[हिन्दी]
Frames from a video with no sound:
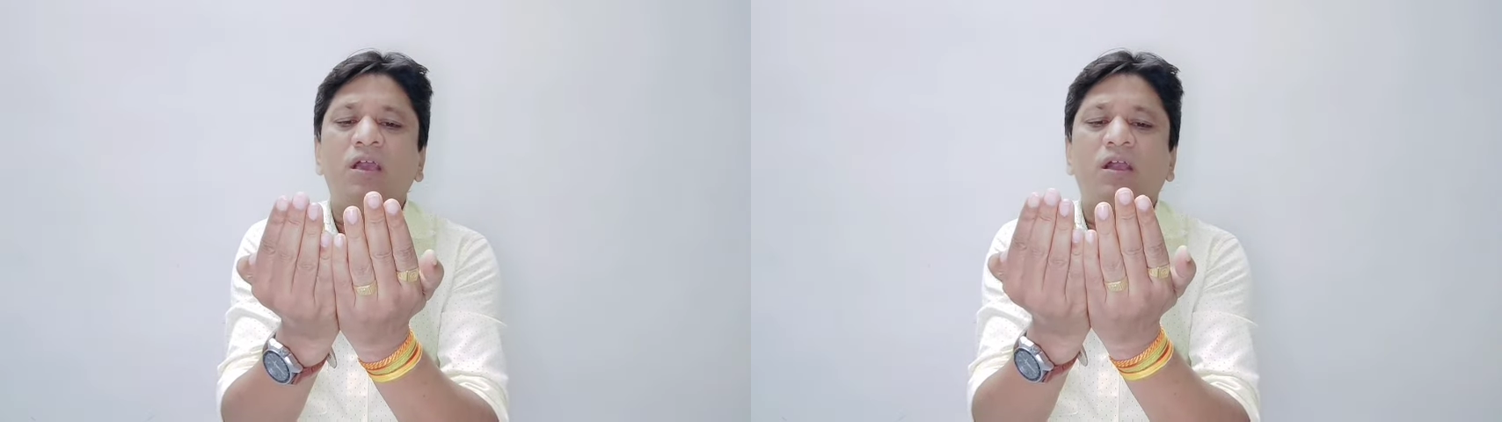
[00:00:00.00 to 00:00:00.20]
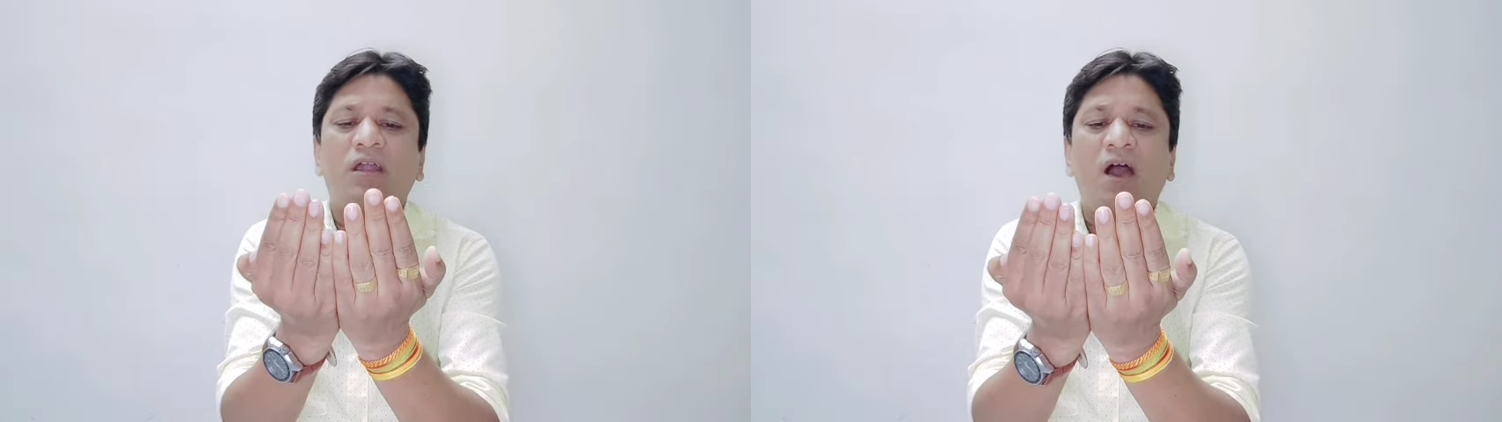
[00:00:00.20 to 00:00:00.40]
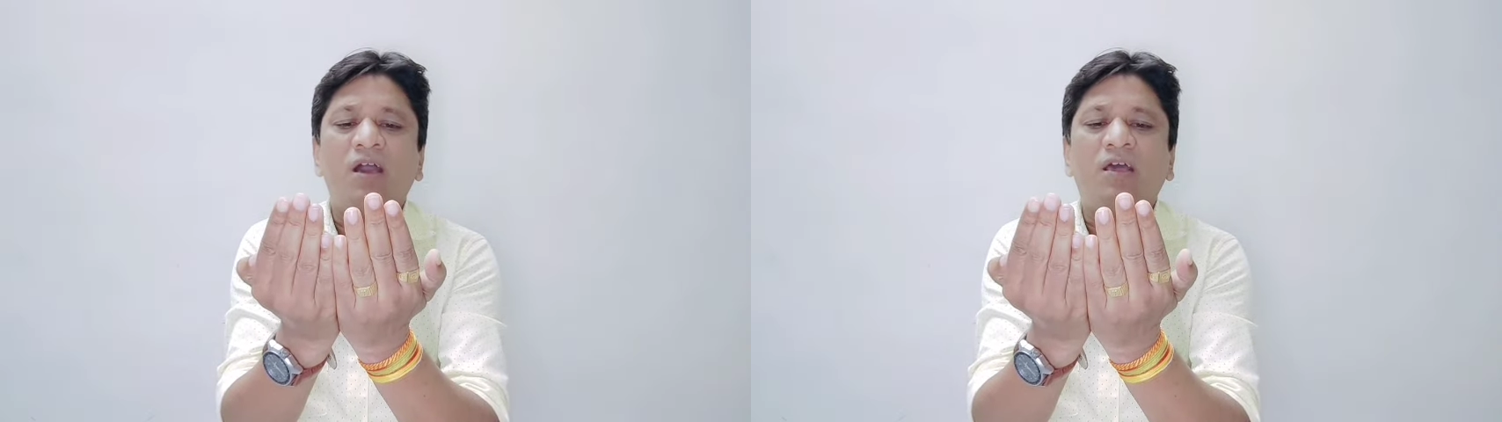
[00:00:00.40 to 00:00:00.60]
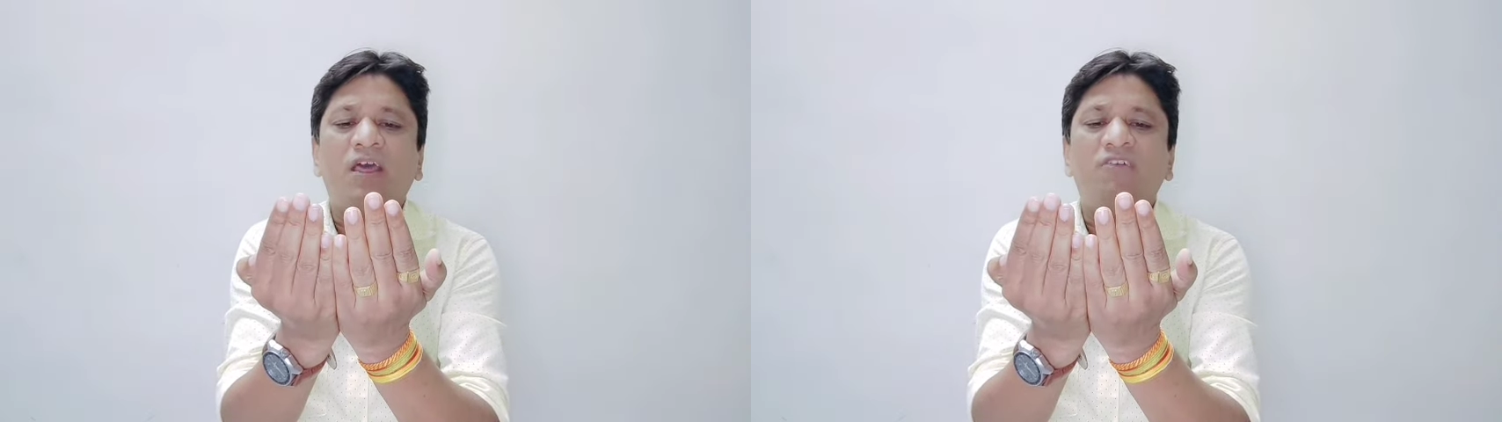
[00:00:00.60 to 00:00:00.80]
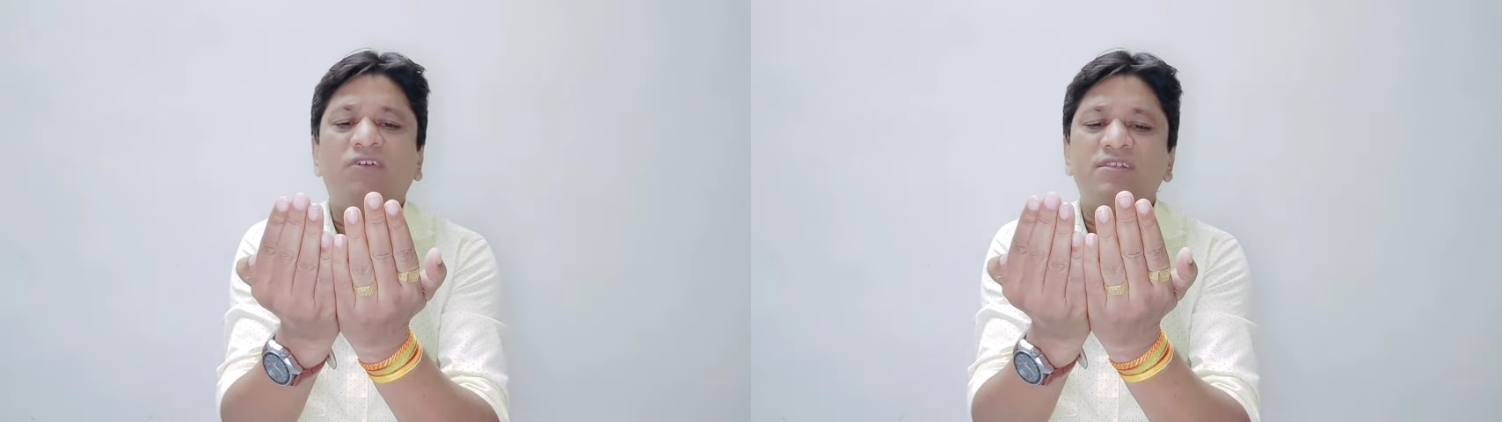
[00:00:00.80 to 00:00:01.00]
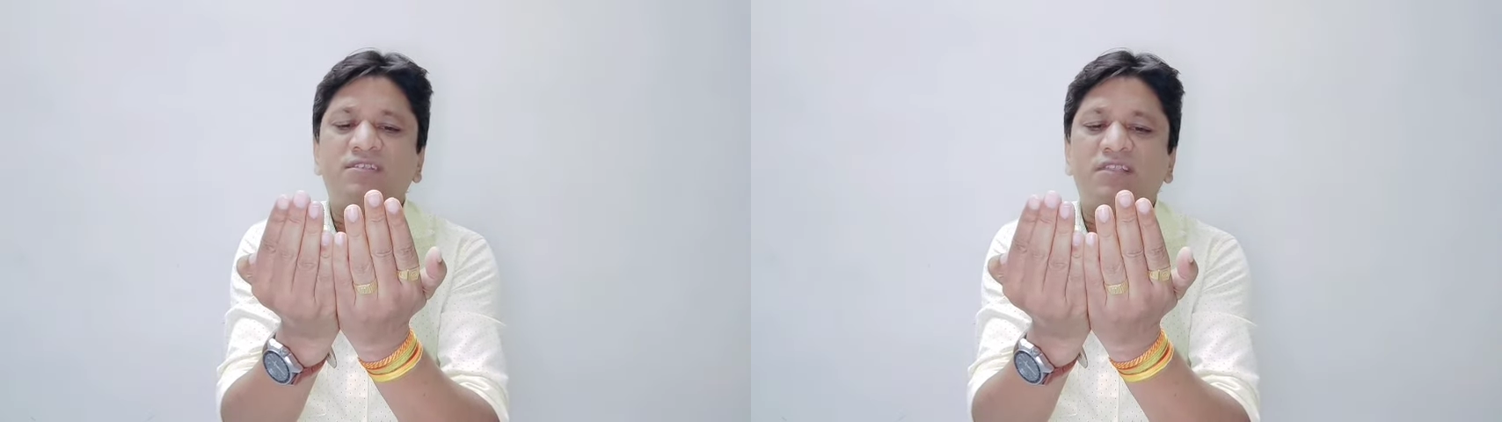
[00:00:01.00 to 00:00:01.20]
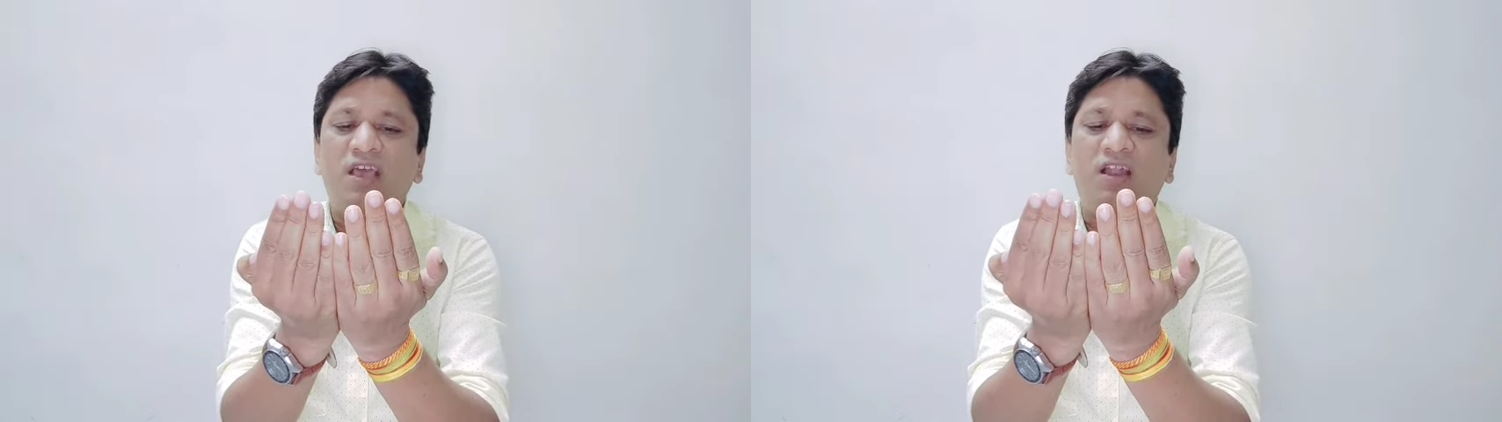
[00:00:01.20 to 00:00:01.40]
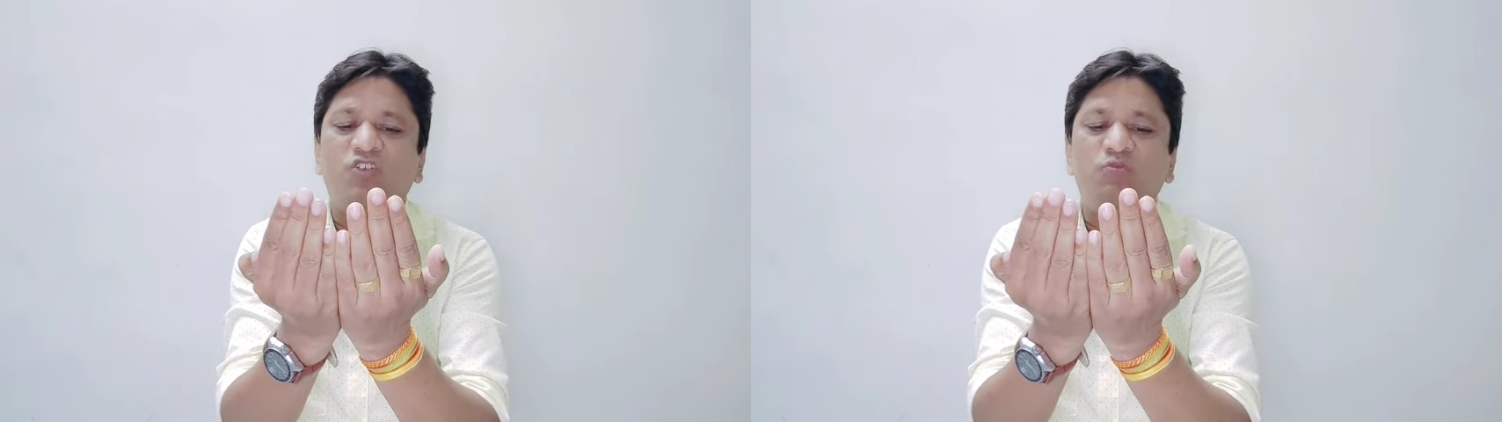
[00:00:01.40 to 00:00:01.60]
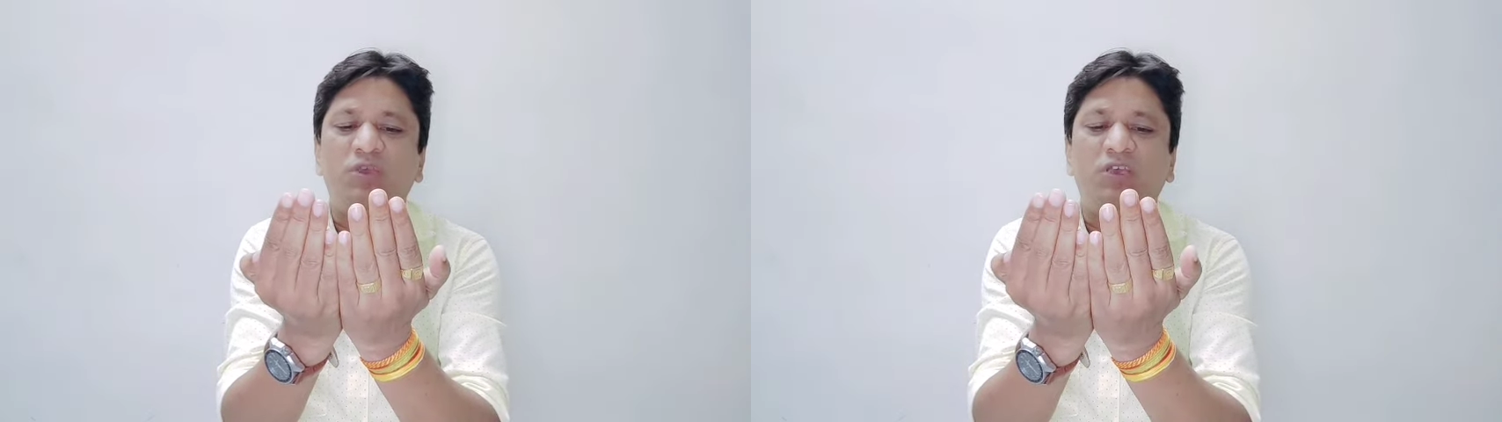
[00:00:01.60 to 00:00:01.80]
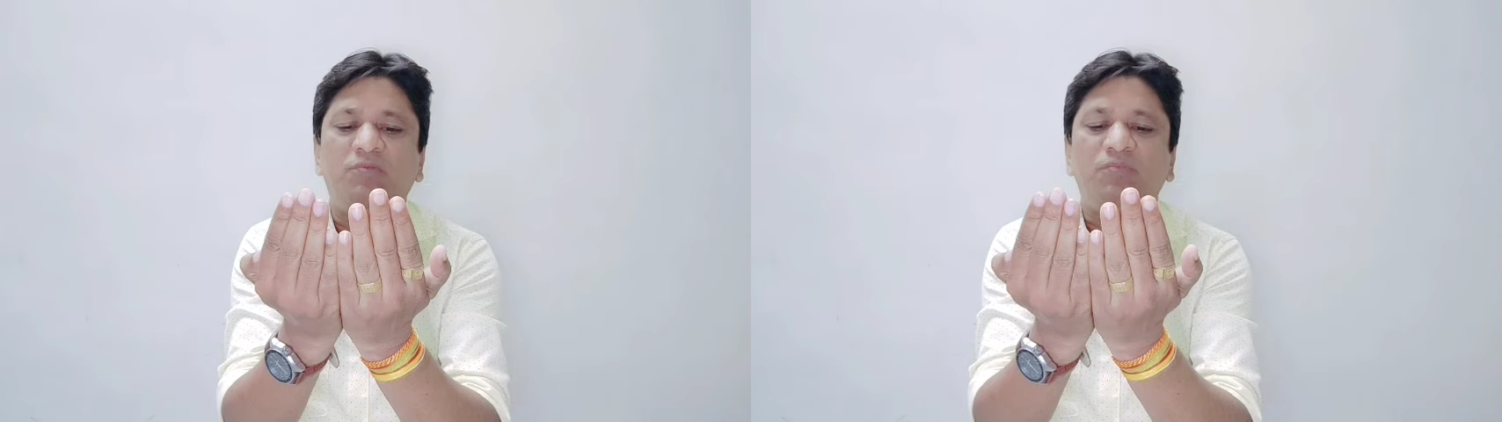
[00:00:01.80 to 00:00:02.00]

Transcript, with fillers: कराग्रे वस्ते लक्ष्मी